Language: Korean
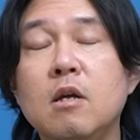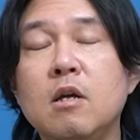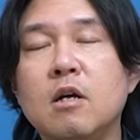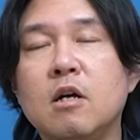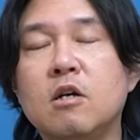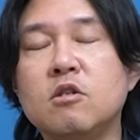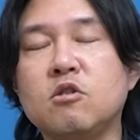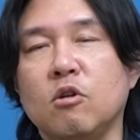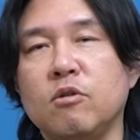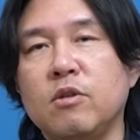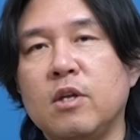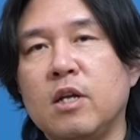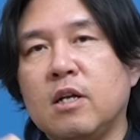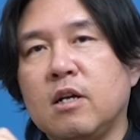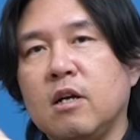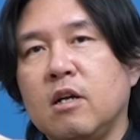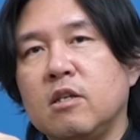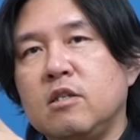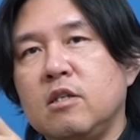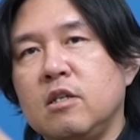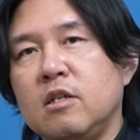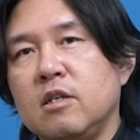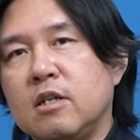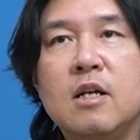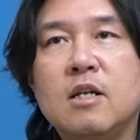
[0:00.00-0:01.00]
그
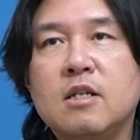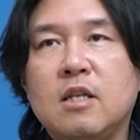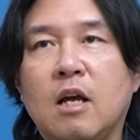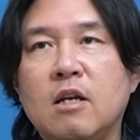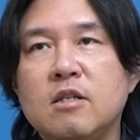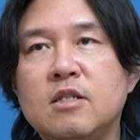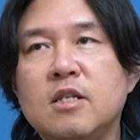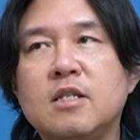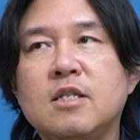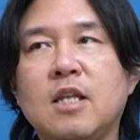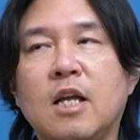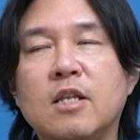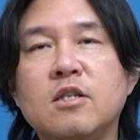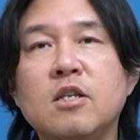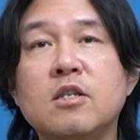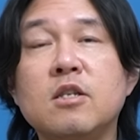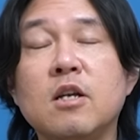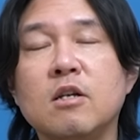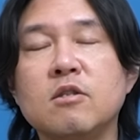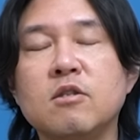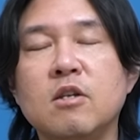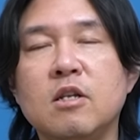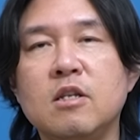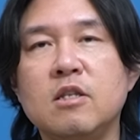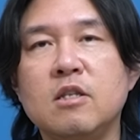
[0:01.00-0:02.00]
전날까지 당시의
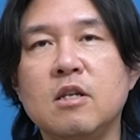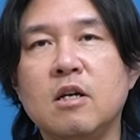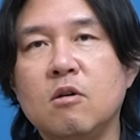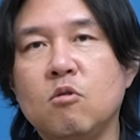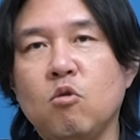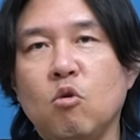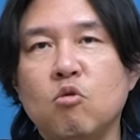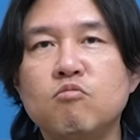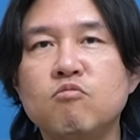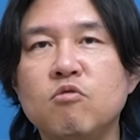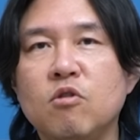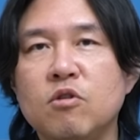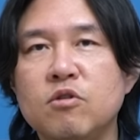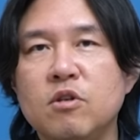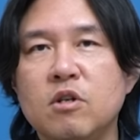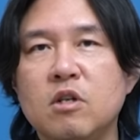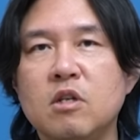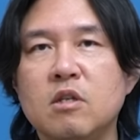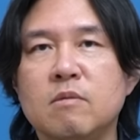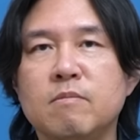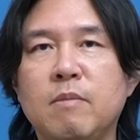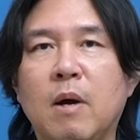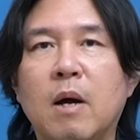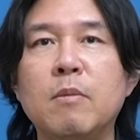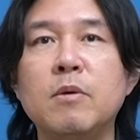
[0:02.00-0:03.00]
단체장들이나
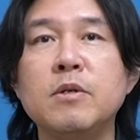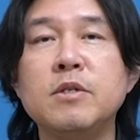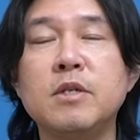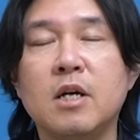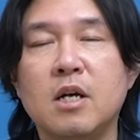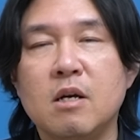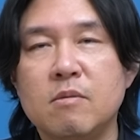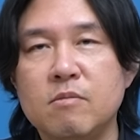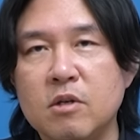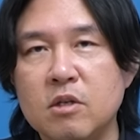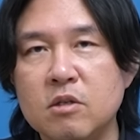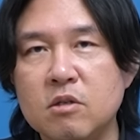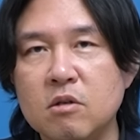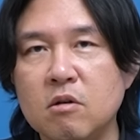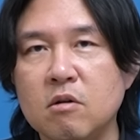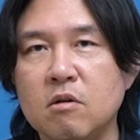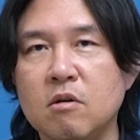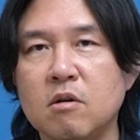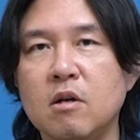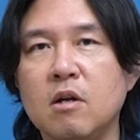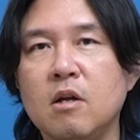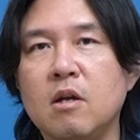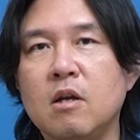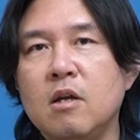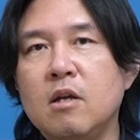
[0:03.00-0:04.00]
공무원들은 밤을
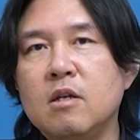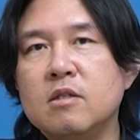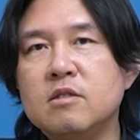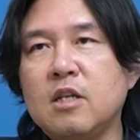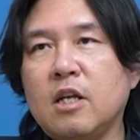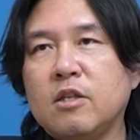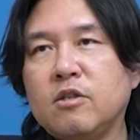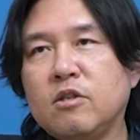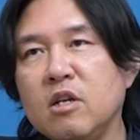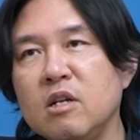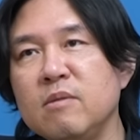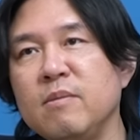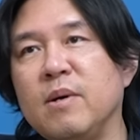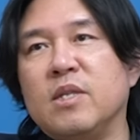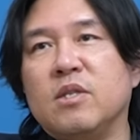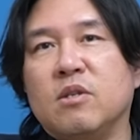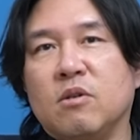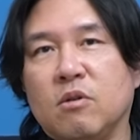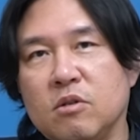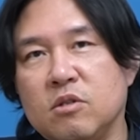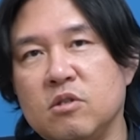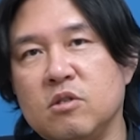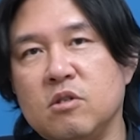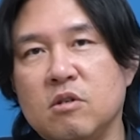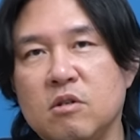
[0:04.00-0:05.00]
새가면서 차트를
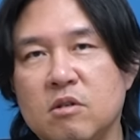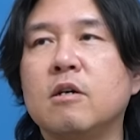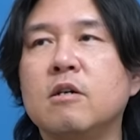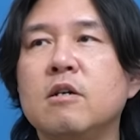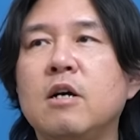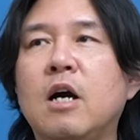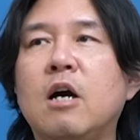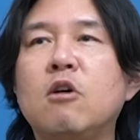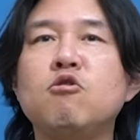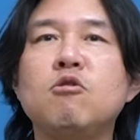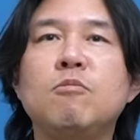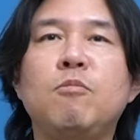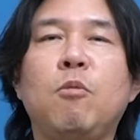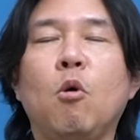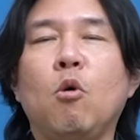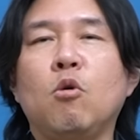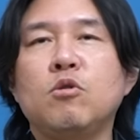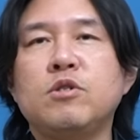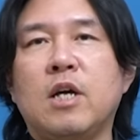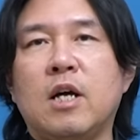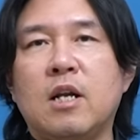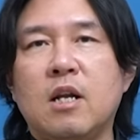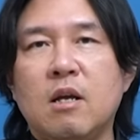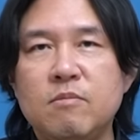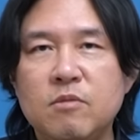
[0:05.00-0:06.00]
만들었죠. 그 하루 보고
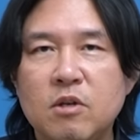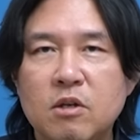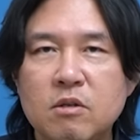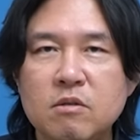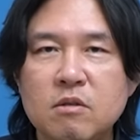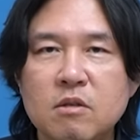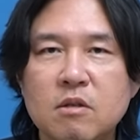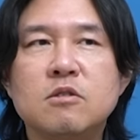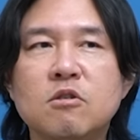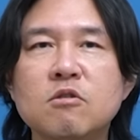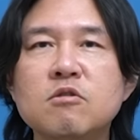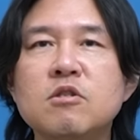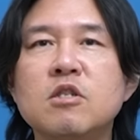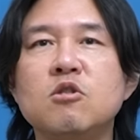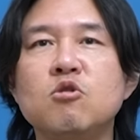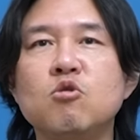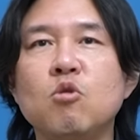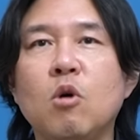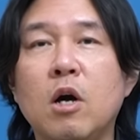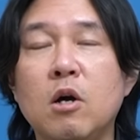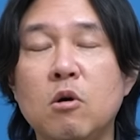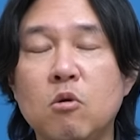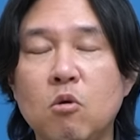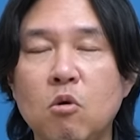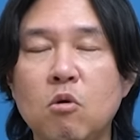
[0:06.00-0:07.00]
잘하면
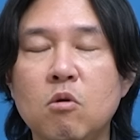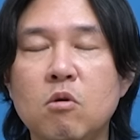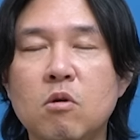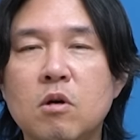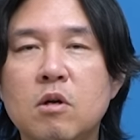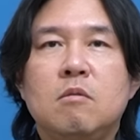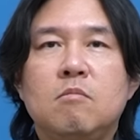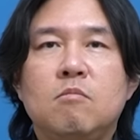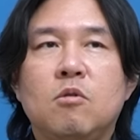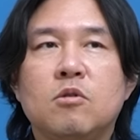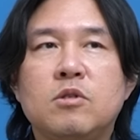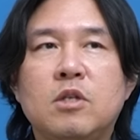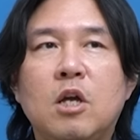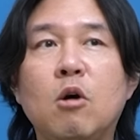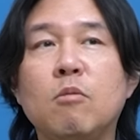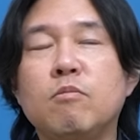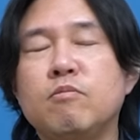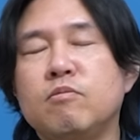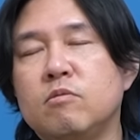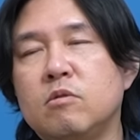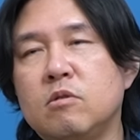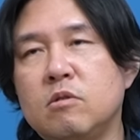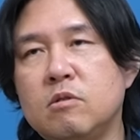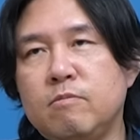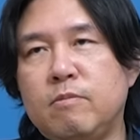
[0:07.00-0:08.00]
승진도 하고 뭐
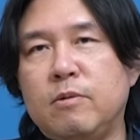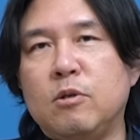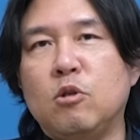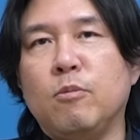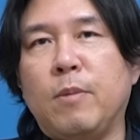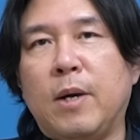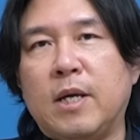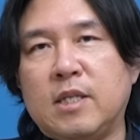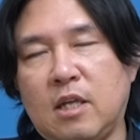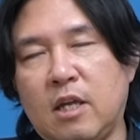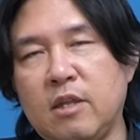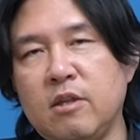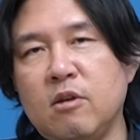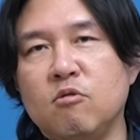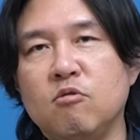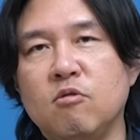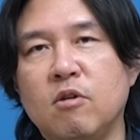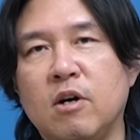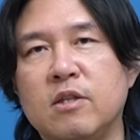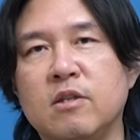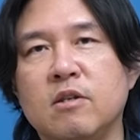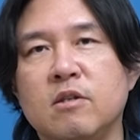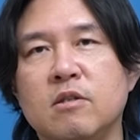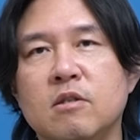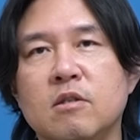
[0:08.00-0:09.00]
사업비도 많이 따내고
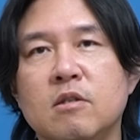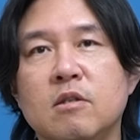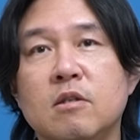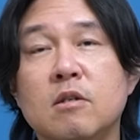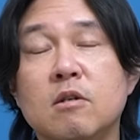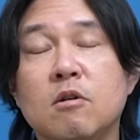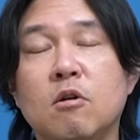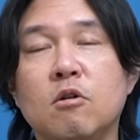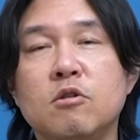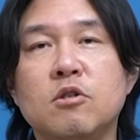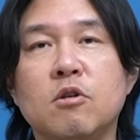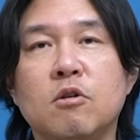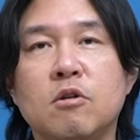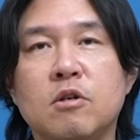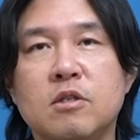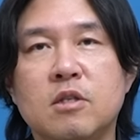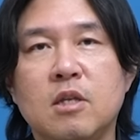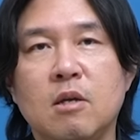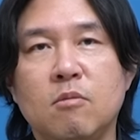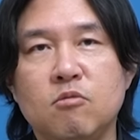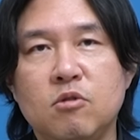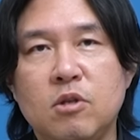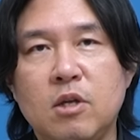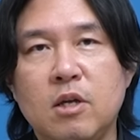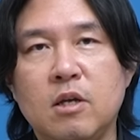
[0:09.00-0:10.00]
하는 것이었기
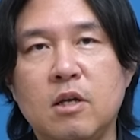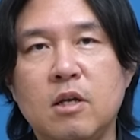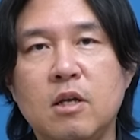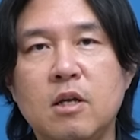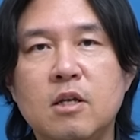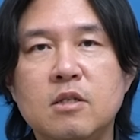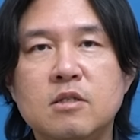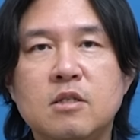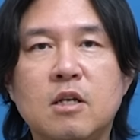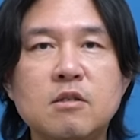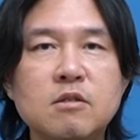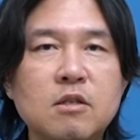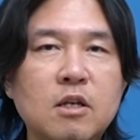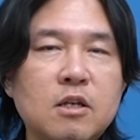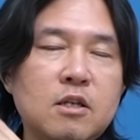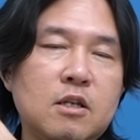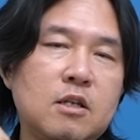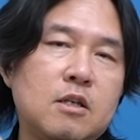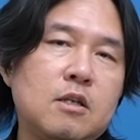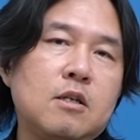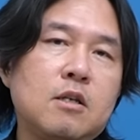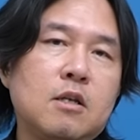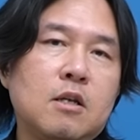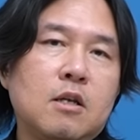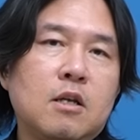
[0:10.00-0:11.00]
때문에
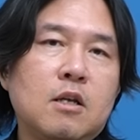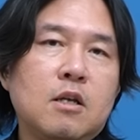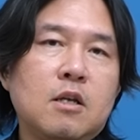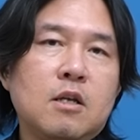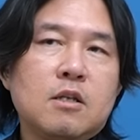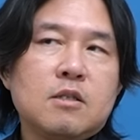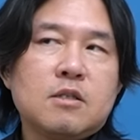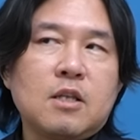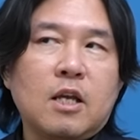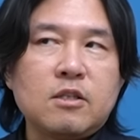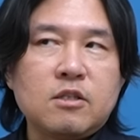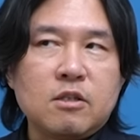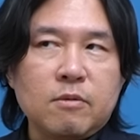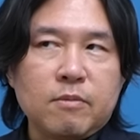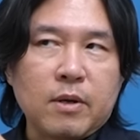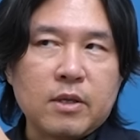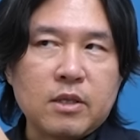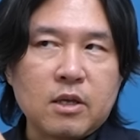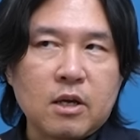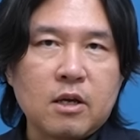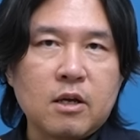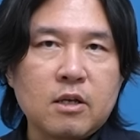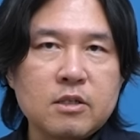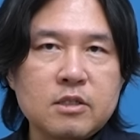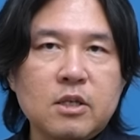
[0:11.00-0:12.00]
상당히
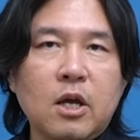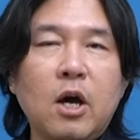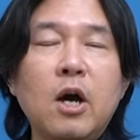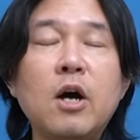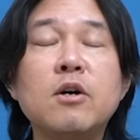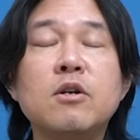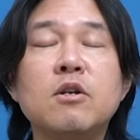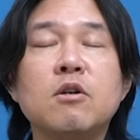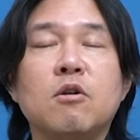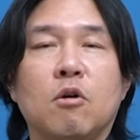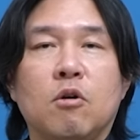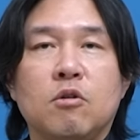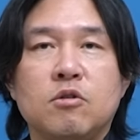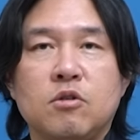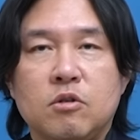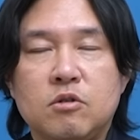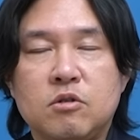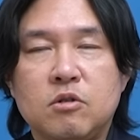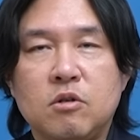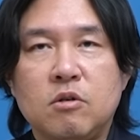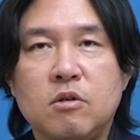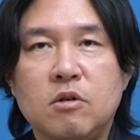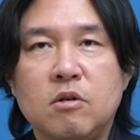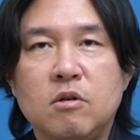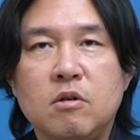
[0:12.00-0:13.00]
단체마다 사활을
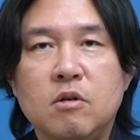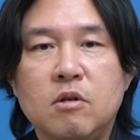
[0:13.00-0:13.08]
걸었었어요.